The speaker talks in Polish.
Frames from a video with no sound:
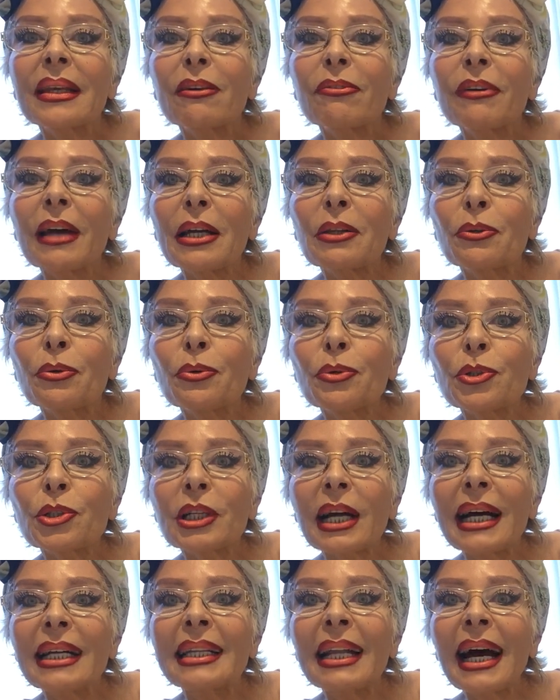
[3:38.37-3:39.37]

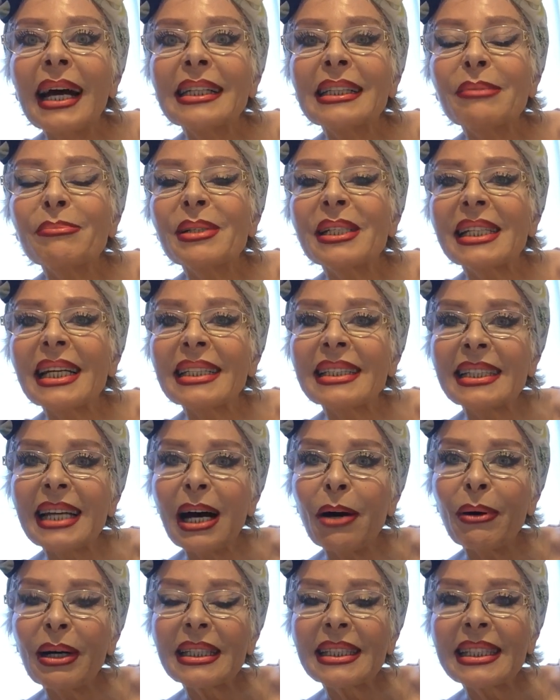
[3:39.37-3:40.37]
kwiatuszka, na nim
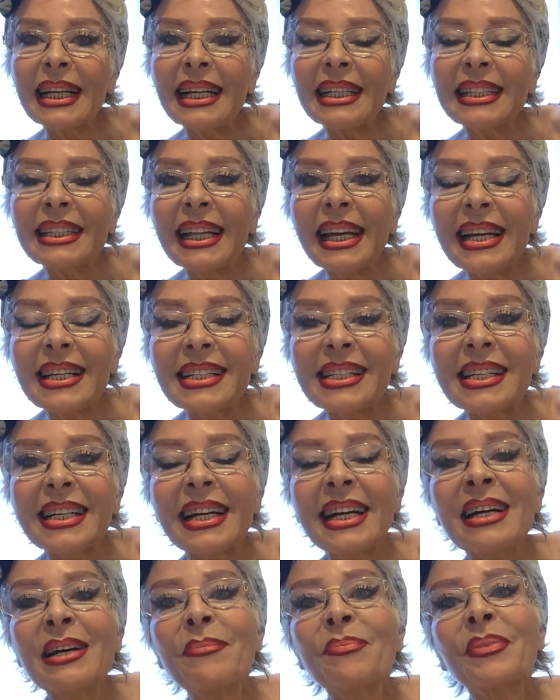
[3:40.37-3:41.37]
sadzała
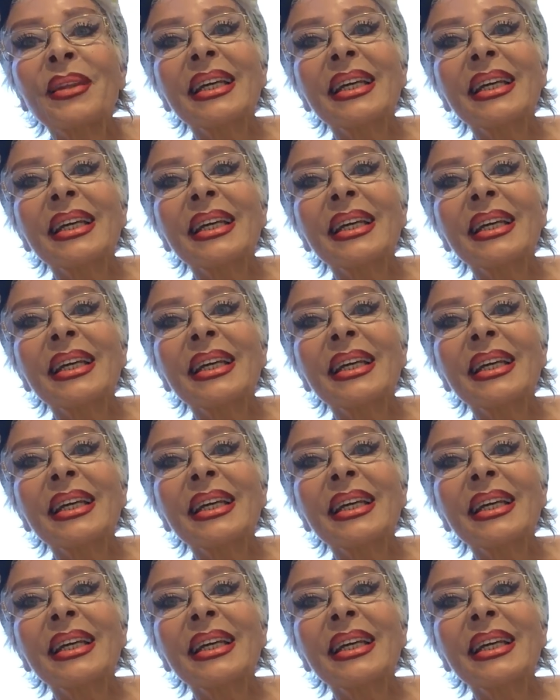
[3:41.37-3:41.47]
calineczkę